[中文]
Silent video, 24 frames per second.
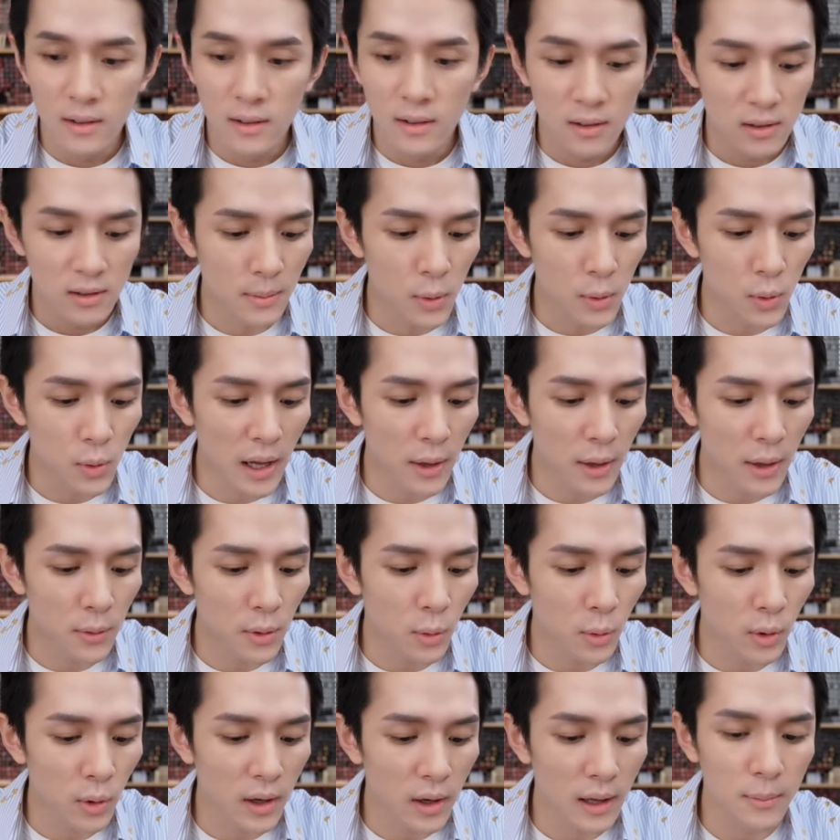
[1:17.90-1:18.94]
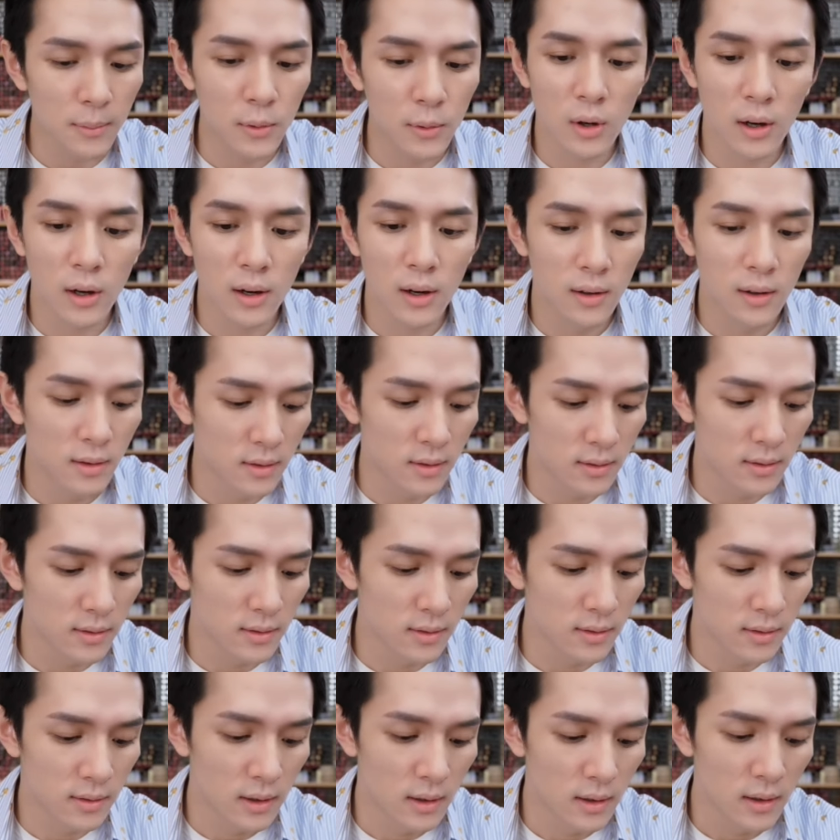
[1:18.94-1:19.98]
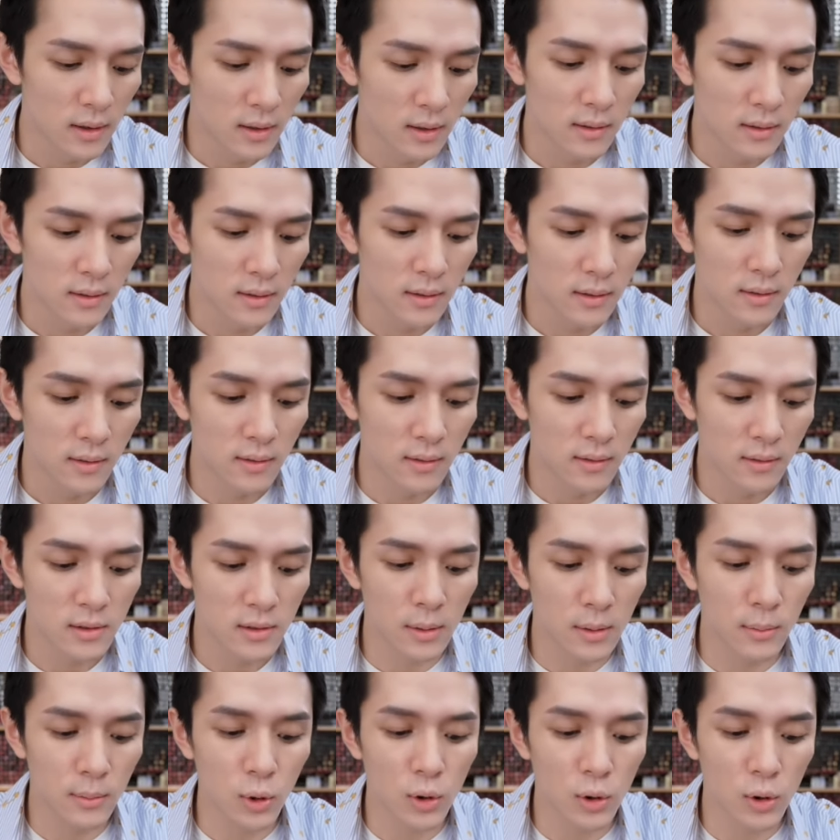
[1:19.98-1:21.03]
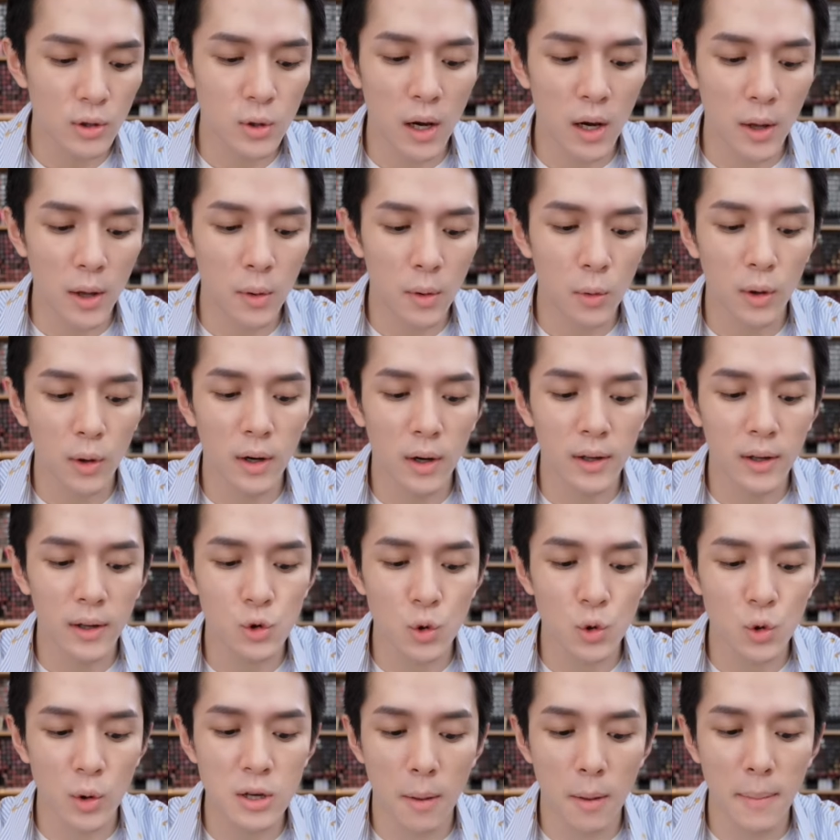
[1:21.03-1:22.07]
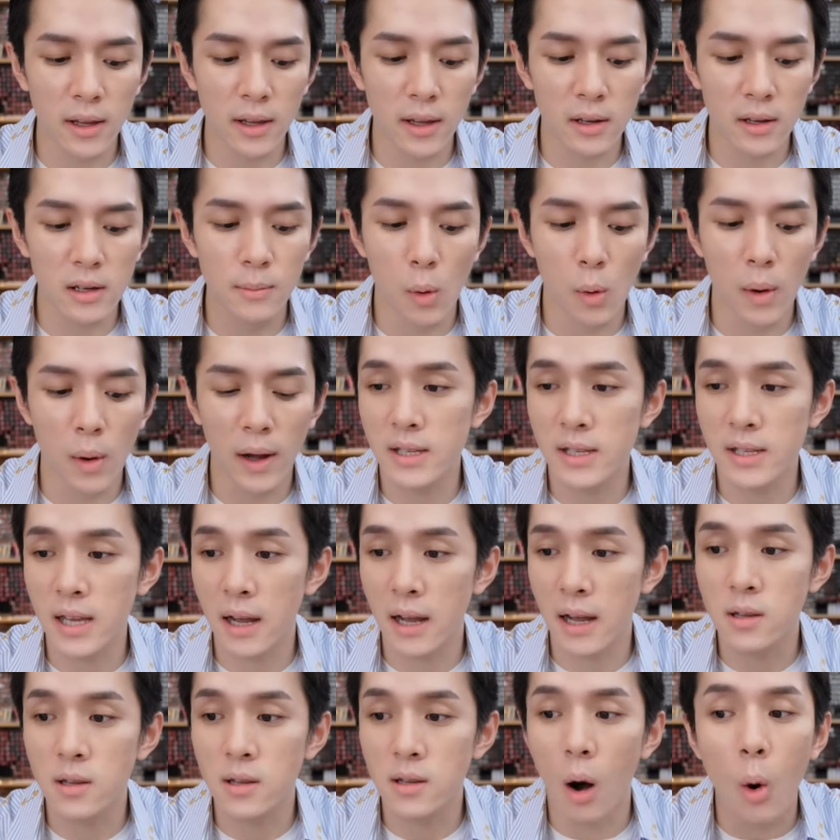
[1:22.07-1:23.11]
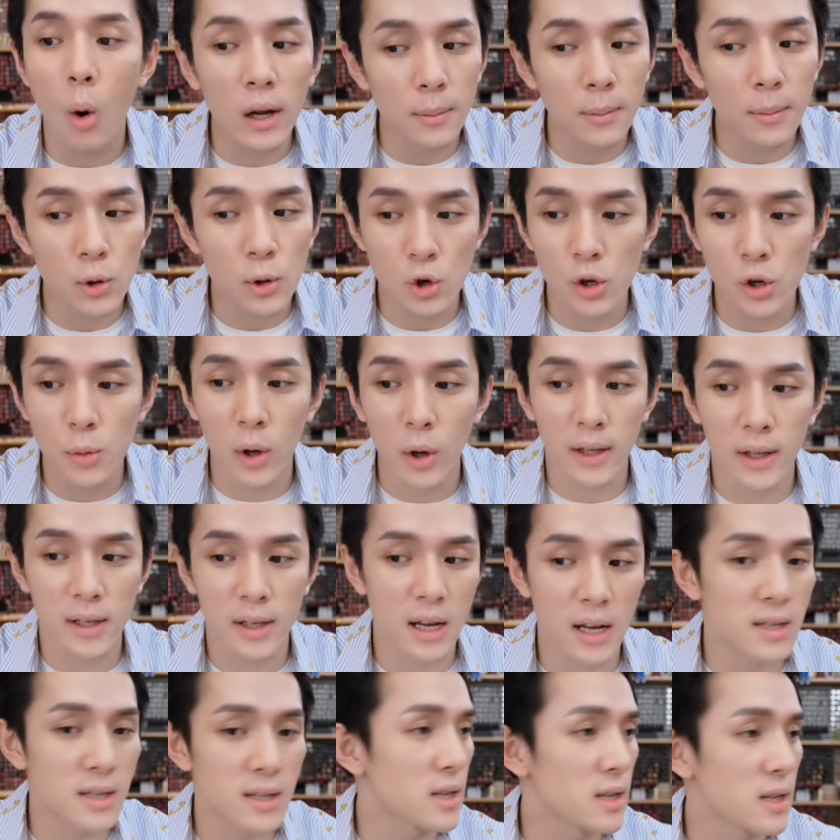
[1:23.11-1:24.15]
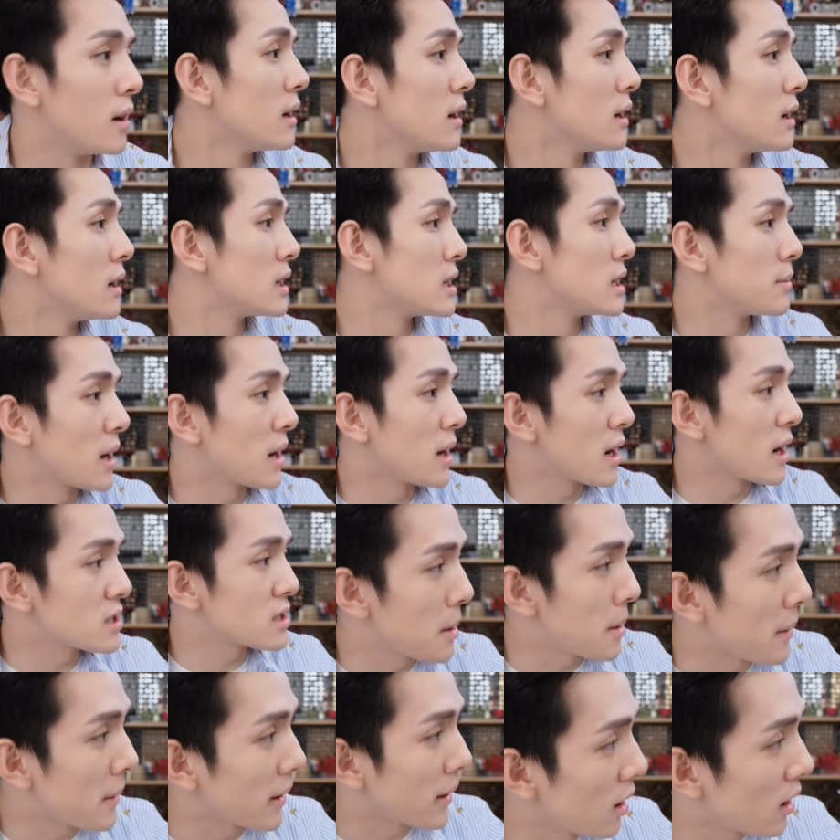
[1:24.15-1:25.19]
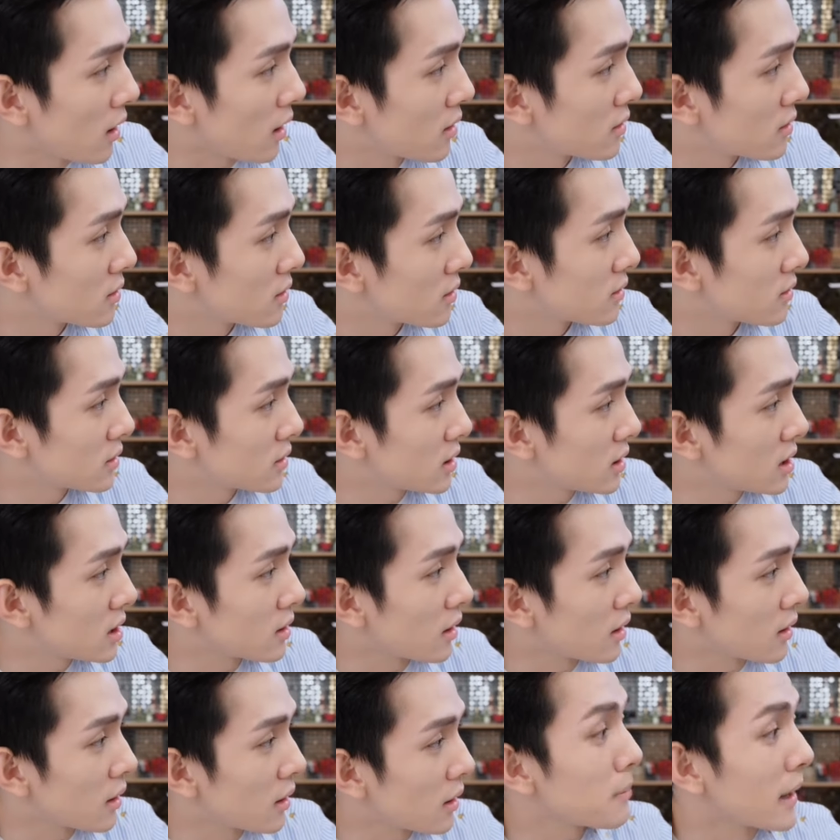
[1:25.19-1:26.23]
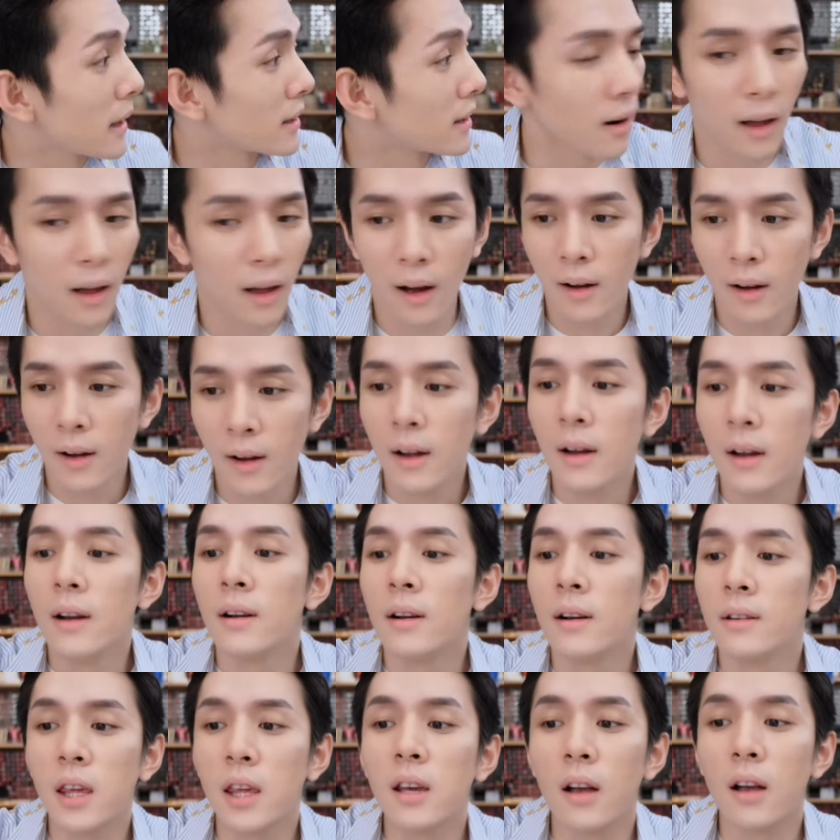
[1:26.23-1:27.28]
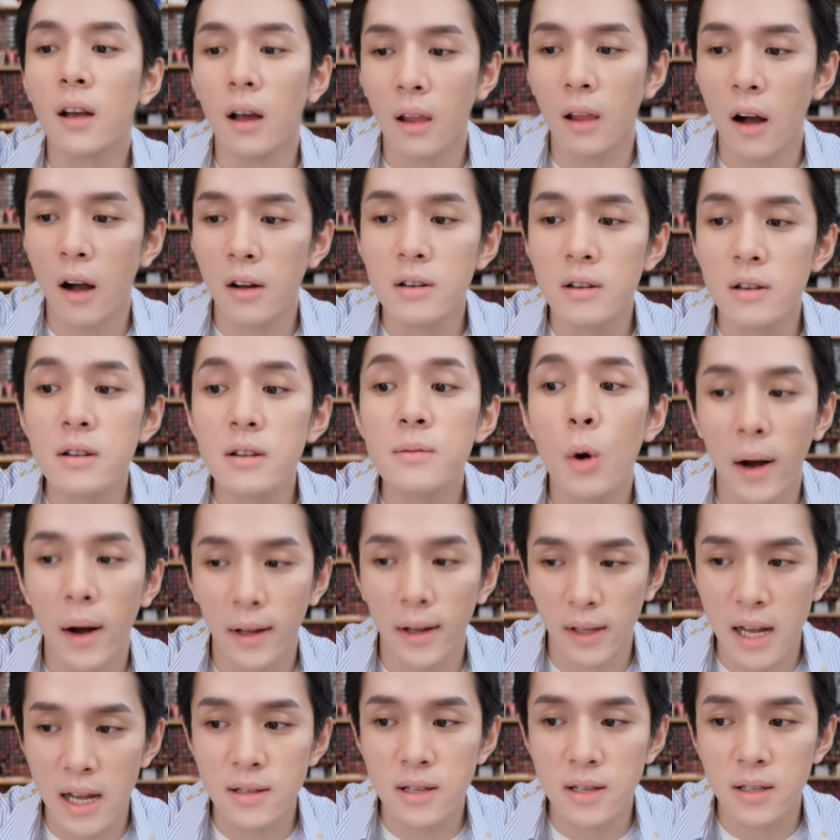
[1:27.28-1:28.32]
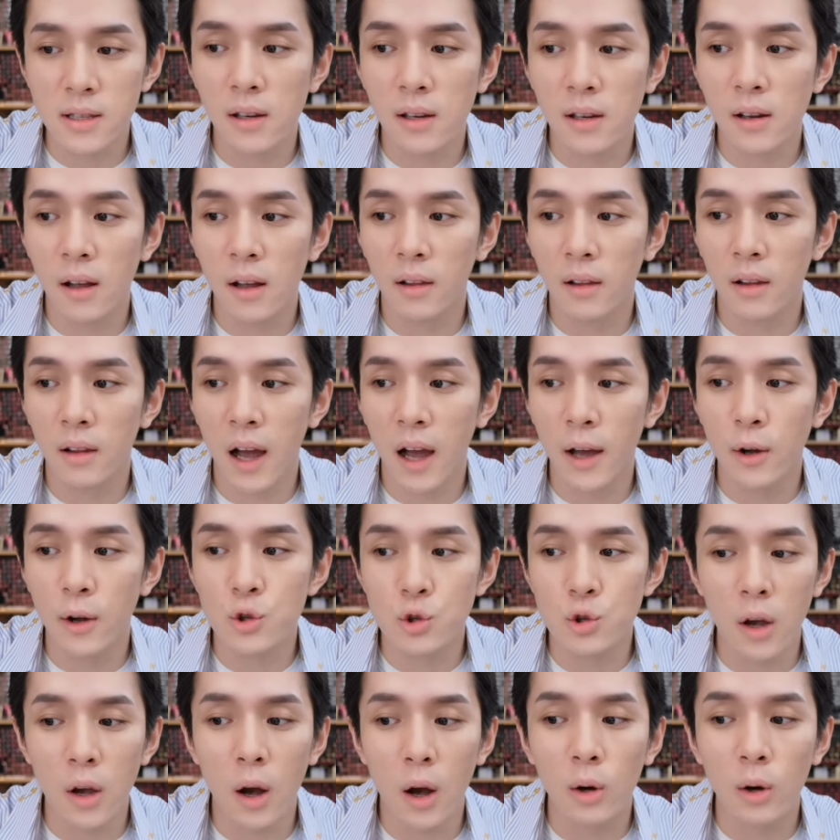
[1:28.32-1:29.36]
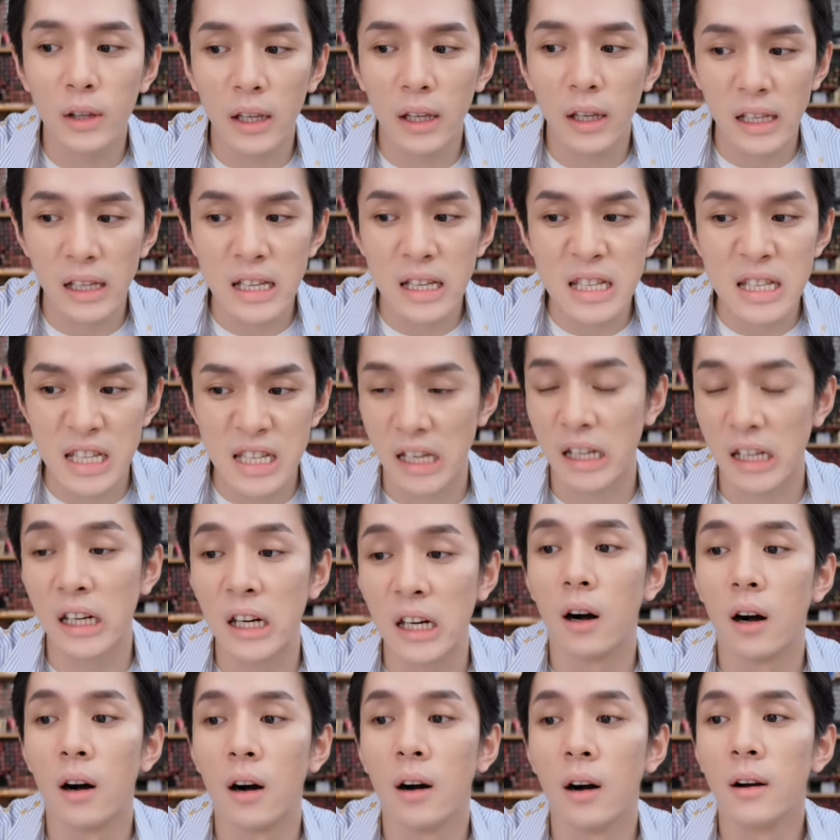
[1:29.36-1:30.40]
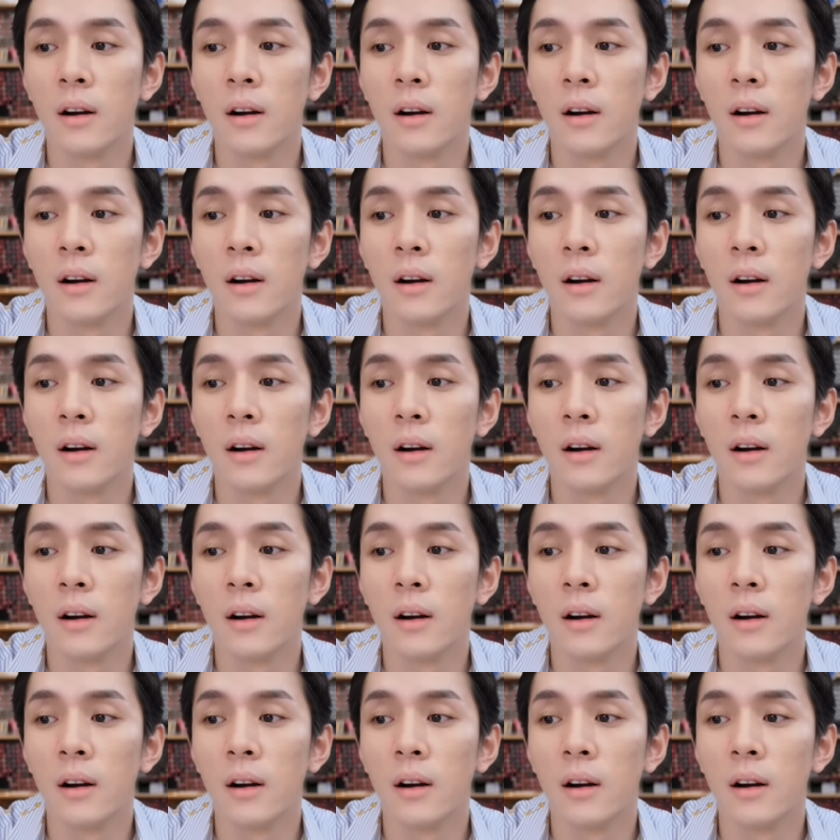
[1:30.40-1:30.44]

什么越来越贵了？他们说，什么什么东西越来越贵了？你说我今晚卖的日默瓦的箱子哦，我跟你们说日默瓦的箱子，你们刚刚谁没买到？踢人了，你买到了。踢人了，日暮瓦的箱子踢人了，还有最后的几个，